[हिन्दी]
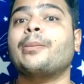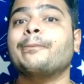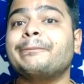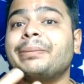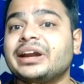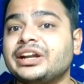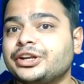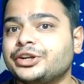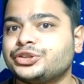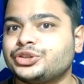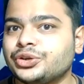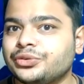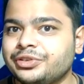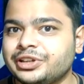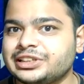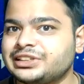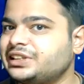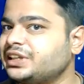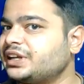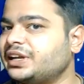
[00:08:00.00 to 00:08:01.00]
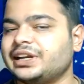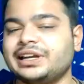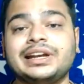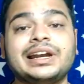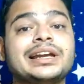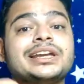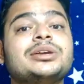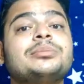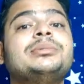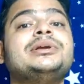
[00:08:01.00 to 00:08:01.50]
कॉम्पैक्ट एसयूवीज दे रहे हैं
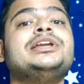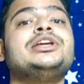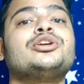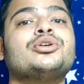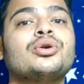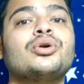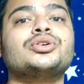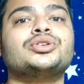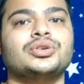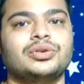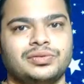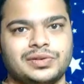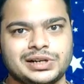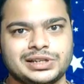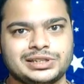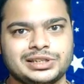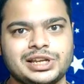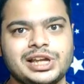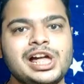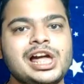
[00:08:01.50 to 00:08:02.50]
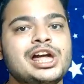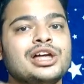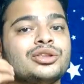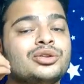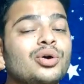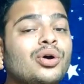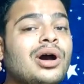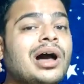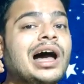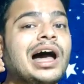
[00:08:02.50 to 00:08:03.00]
ना कि मिनी क्रॉसओवर्स
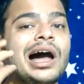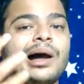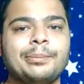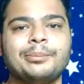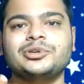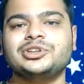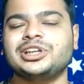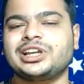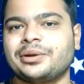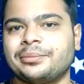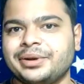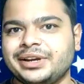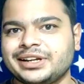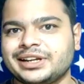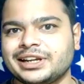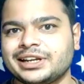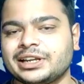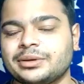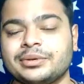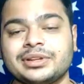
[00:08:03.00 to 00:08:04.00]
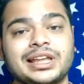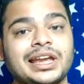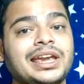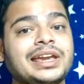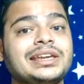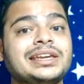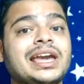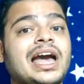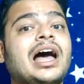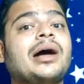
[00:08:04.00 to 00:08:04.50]
तो आप मुझे कमेंट करके
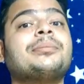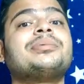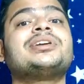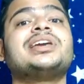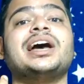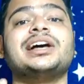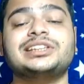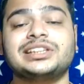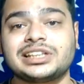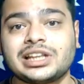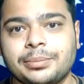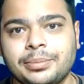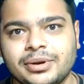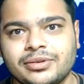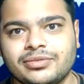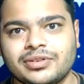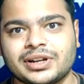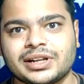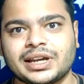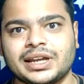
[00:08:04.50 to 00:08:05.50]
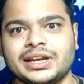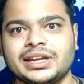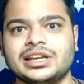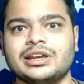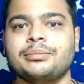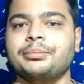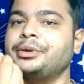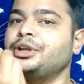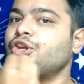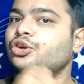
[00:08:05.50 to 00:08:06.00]
बताइए कि आप क्या ज़्यादा प्रेफर
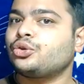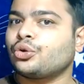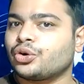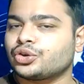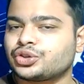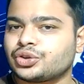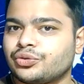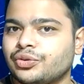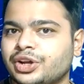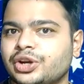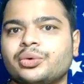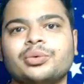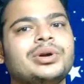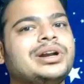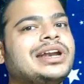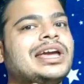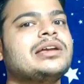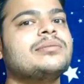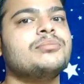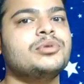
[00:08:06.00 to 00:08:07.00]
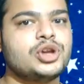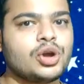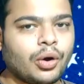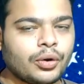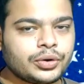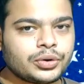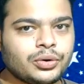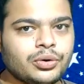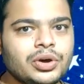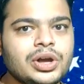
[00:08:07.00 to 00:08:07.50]
करेंगे मिनी क्रॉसओवर हुंडई
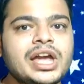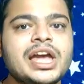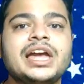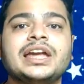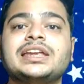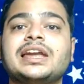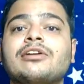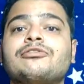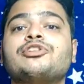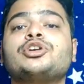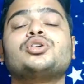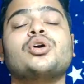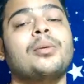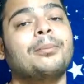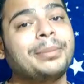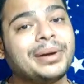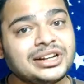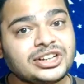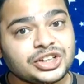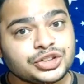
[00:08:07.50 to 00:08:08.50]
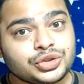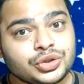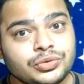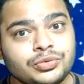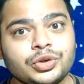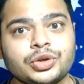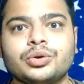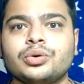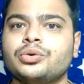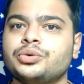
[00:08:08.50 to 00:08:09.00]
बियॉन्ड को या फिर कॉम्पैक्ट
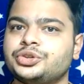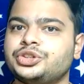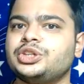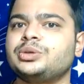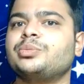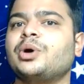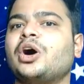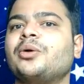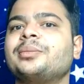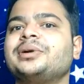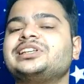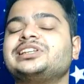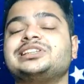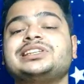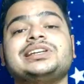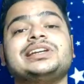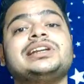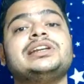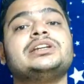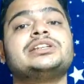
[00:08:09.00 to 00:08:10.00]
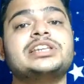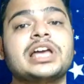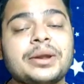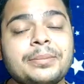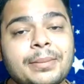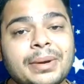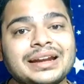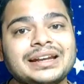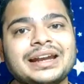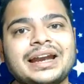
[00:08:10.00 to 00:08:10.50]
एसयूवी को उसी भाव में जैसे कि
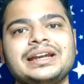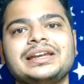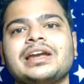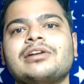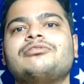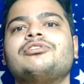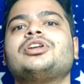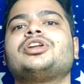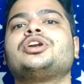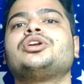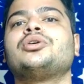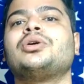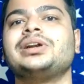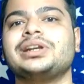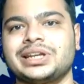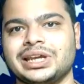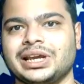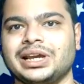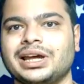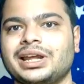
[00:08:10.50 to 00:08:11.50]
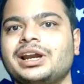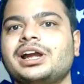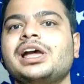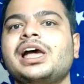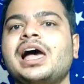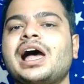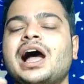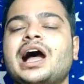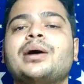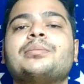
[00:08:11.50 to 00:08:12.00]
निशान मैग्नाइट या फिर रेनॉल्ट की घर
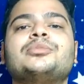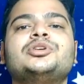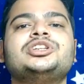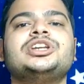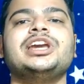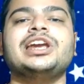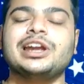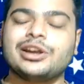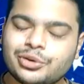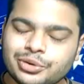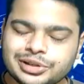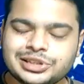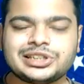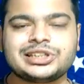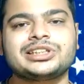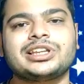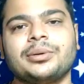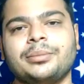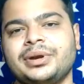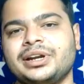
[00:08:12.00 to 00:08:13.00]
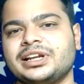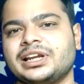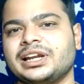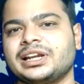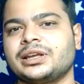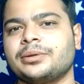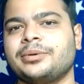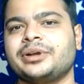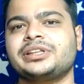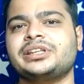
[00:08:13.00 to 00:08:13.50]
आप मुझे एक और चीज़ कमेंट
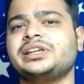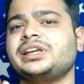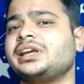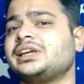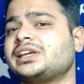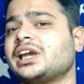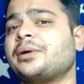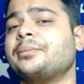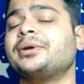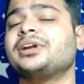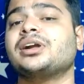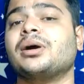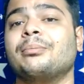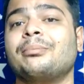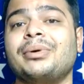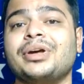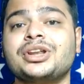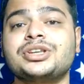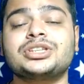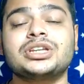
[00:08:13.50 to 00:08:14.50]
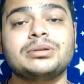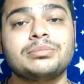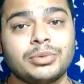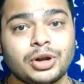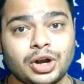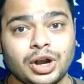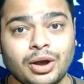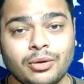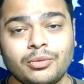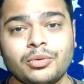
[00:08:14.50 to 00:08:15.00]
करके बताइए क्या मैं कंपेरिजन
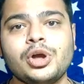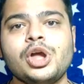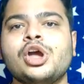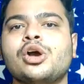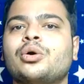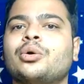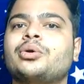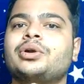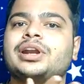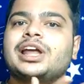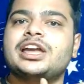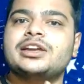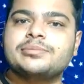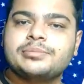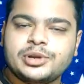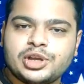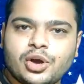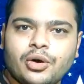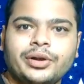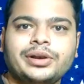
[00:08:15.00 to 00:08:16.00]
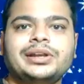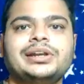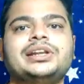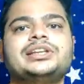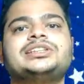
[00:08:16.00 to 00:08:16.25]
बन रहा हूँ हुंडई बियोन